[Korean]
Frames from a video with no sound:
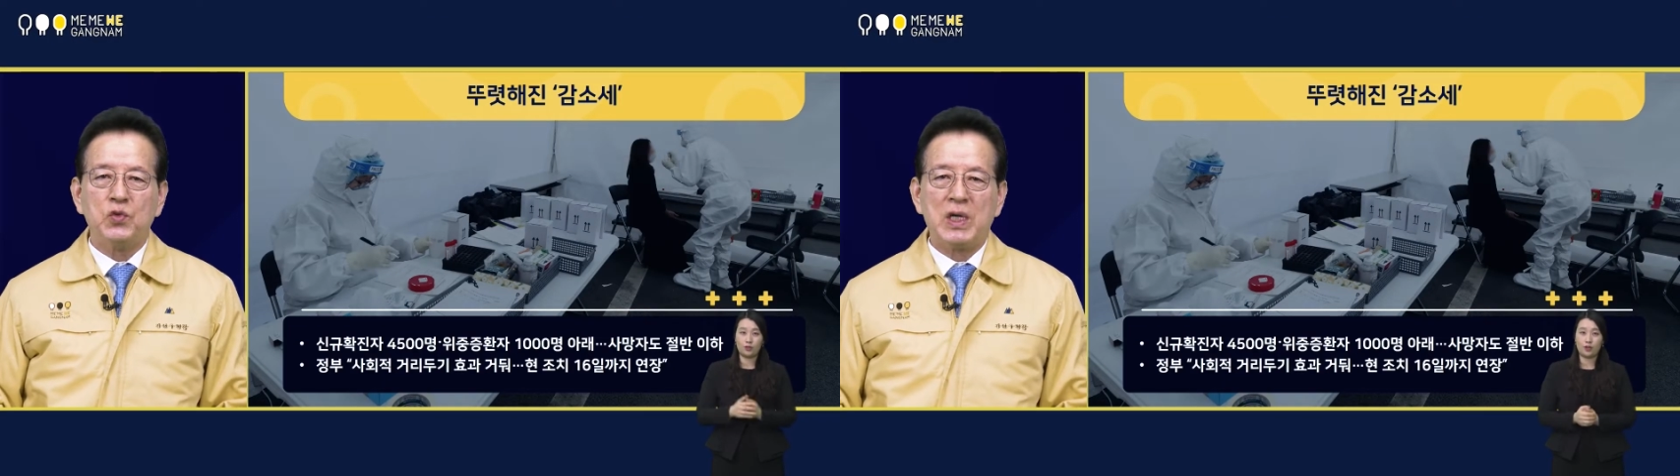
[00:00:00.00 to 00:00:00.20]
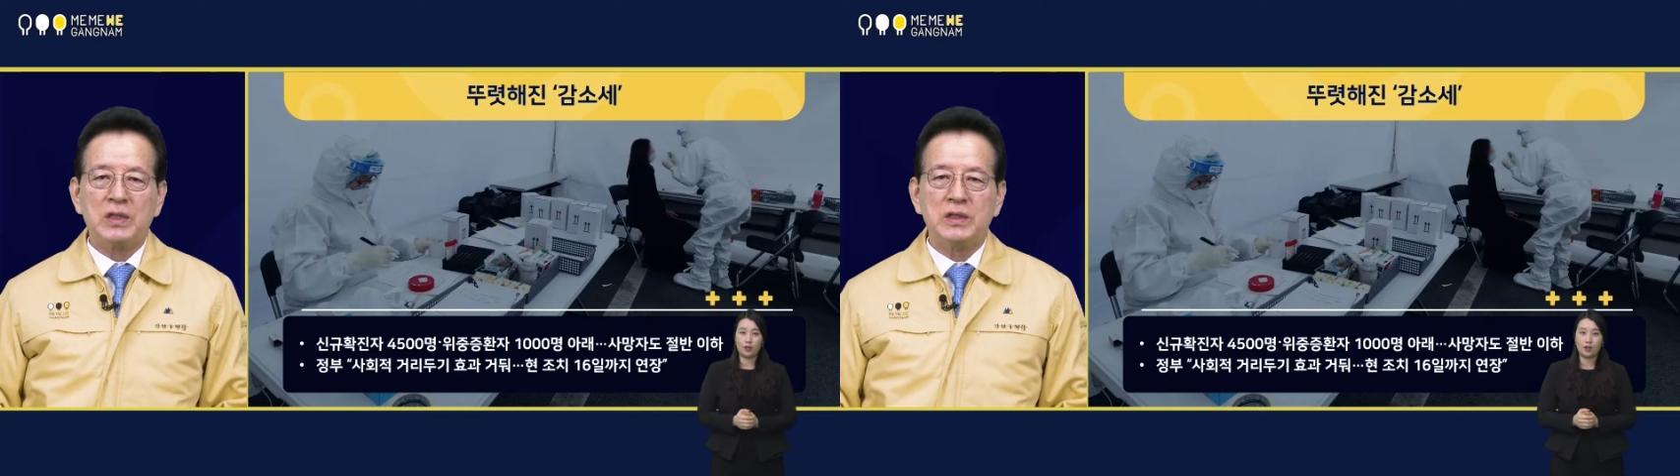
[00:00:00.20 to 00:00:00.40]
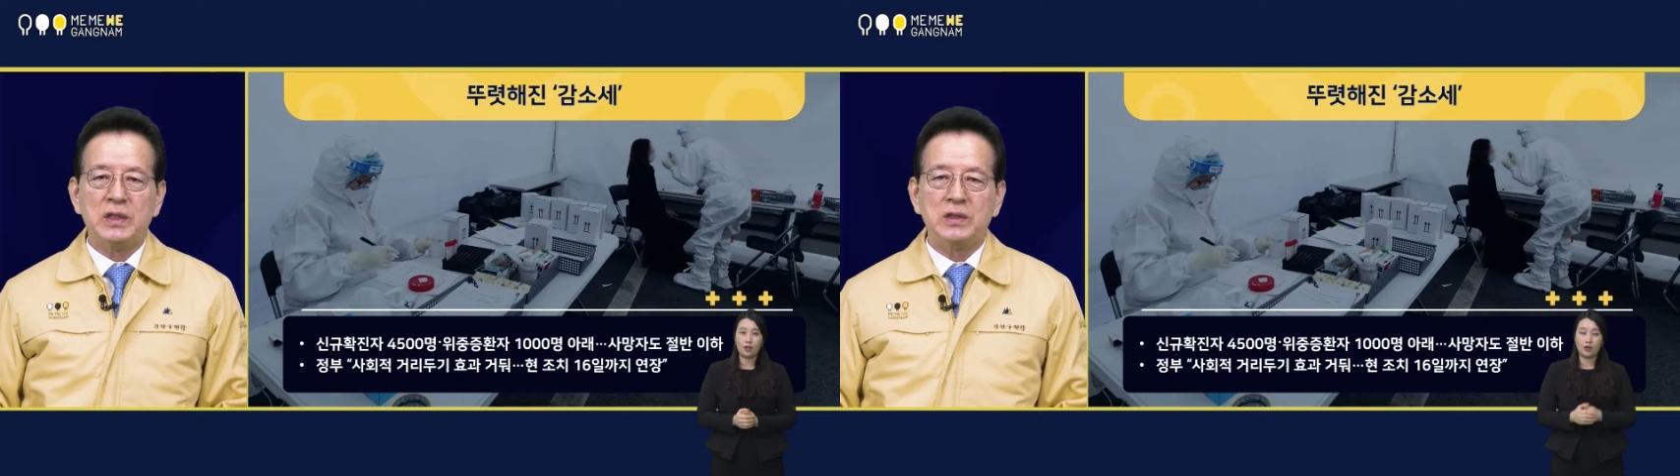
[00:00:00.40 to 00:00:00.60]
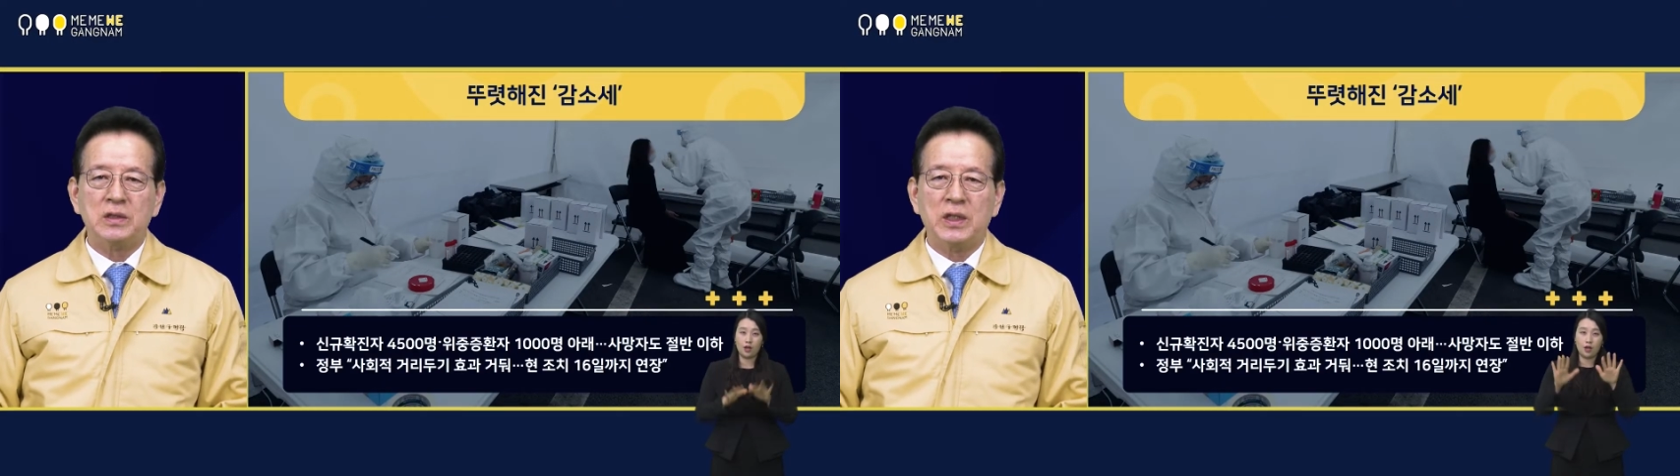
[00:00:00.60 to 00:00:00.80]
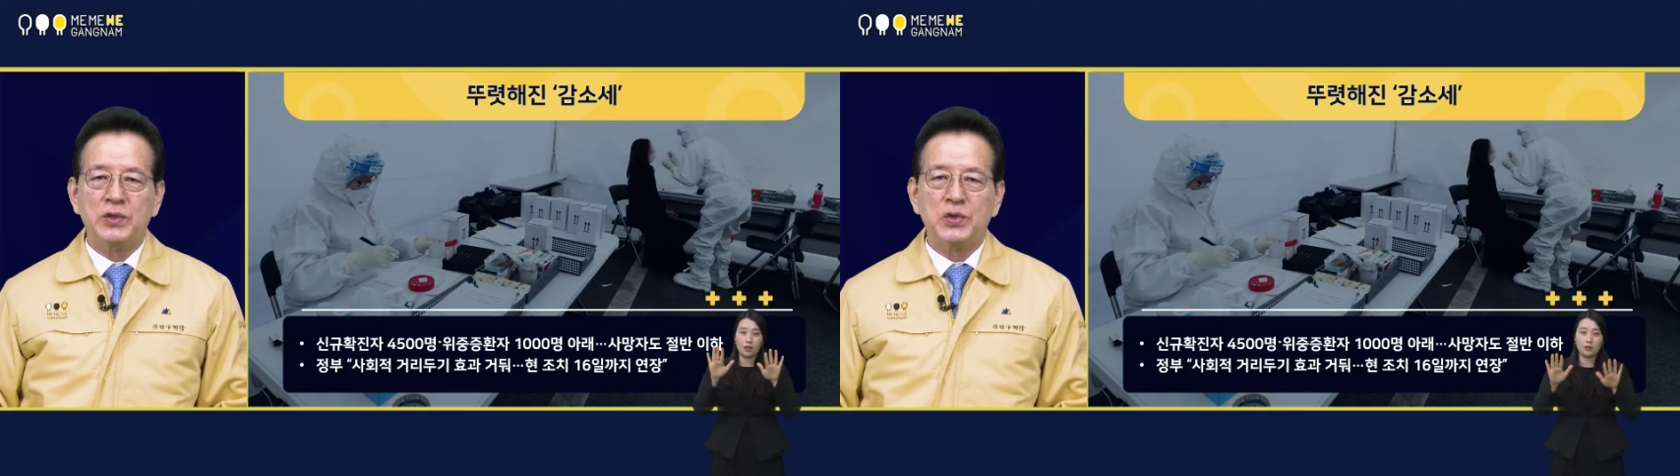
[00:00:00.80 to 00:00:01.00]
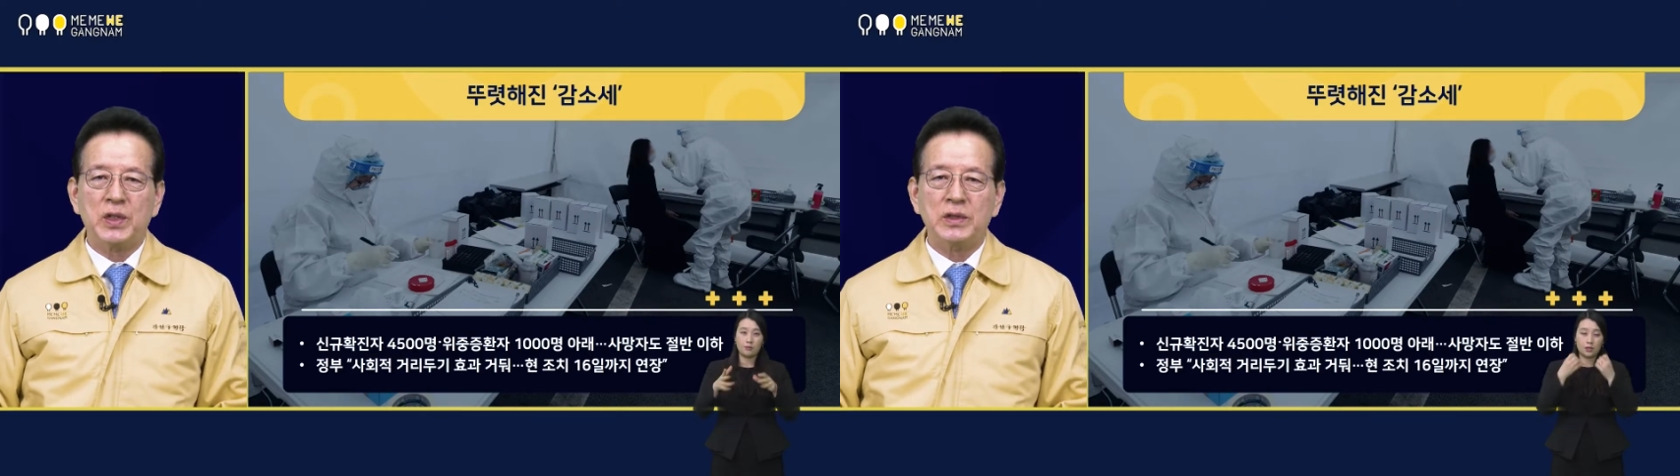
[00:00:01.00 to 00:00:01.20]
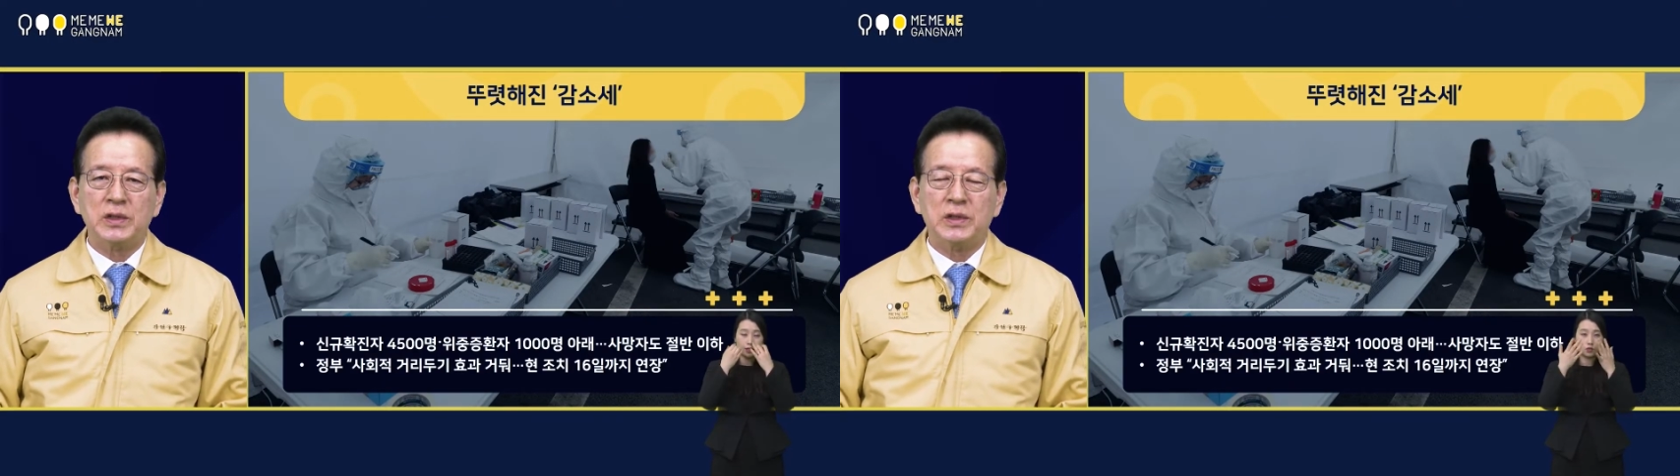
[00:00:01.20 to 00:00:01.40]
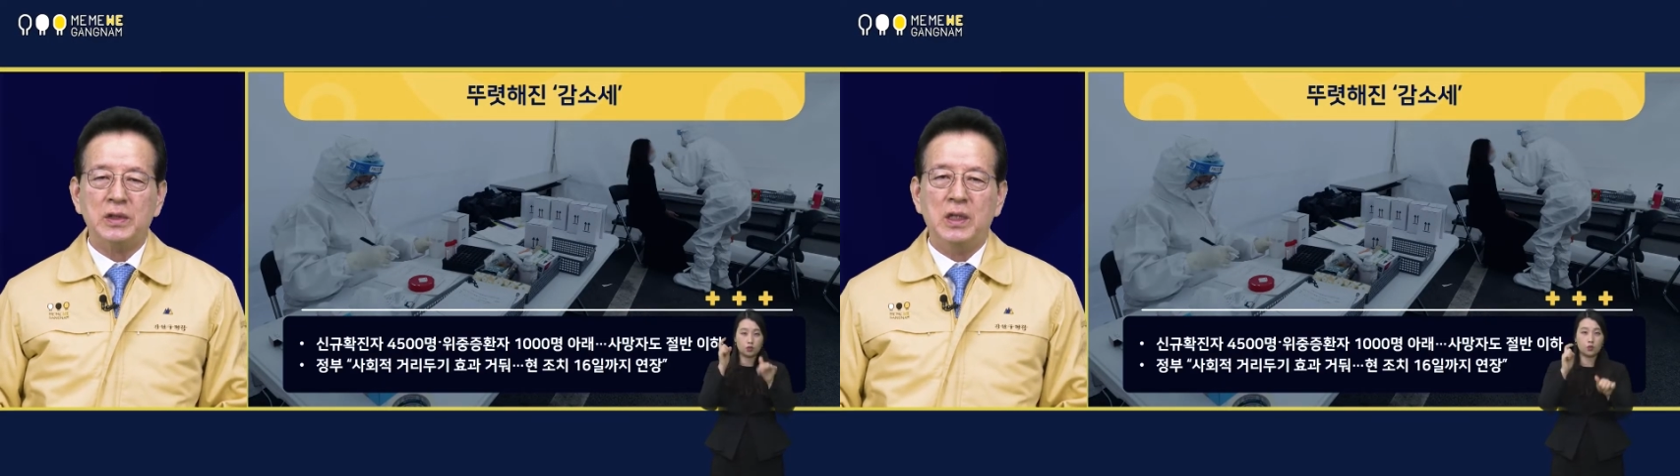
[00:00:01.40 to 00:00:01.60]
확진자는
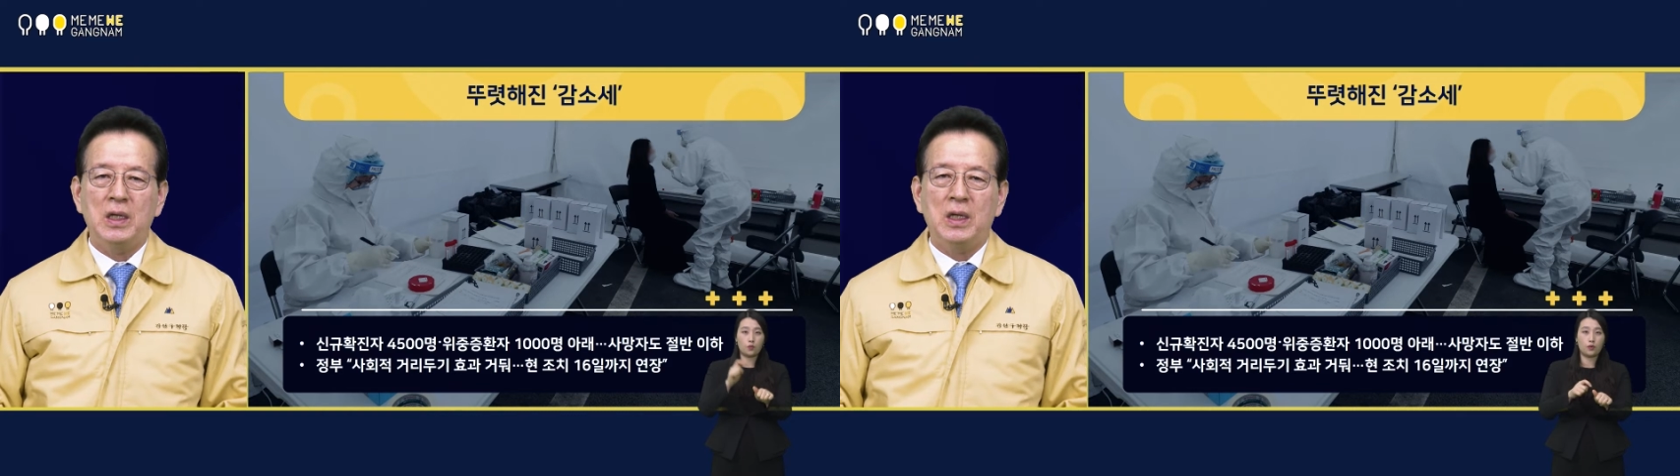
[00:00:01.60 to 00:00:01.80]
계속해서